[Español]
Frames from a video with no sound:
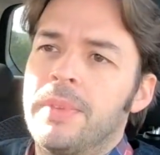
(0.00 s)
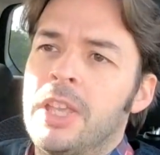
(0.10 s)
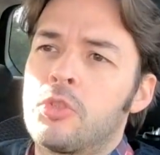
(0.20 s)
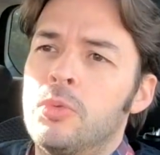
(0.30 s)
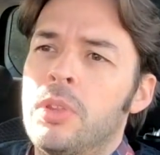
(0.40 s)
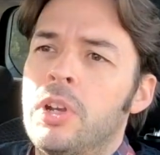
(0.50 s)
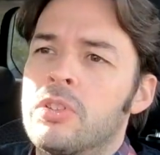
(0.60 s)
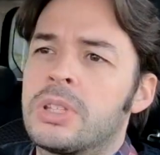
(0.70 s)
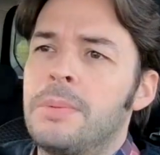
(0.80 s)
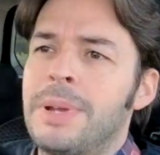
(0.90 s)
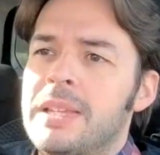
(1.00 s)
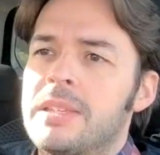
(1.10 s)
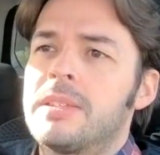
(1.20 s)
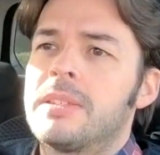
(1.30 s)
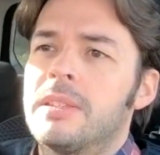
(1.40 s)
es uno de los que
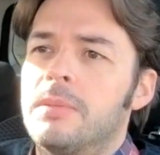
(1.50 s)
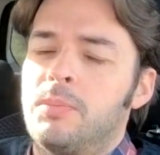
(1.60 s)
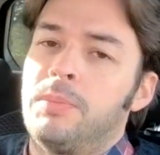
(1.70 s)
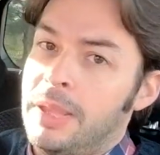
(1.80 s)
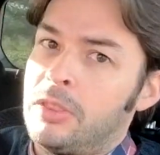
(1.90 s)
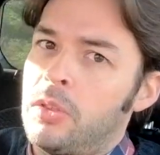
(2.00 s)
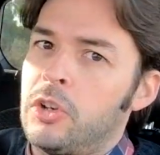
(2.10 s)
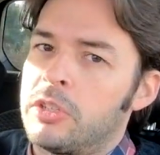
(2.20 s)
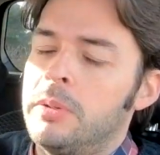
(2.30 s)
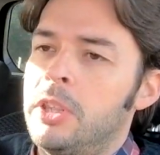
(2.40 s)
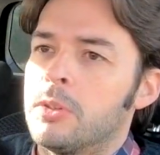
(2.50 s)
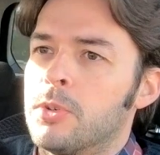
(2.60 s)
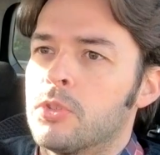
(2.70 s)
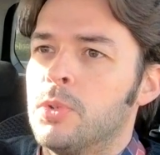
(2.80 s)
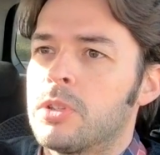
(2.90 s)
más, dentro de los híbridos
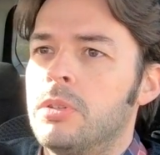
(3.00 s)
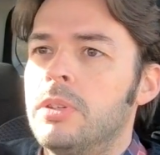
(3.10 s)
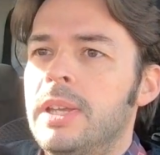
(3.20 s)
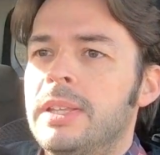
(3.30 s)
por supuesto,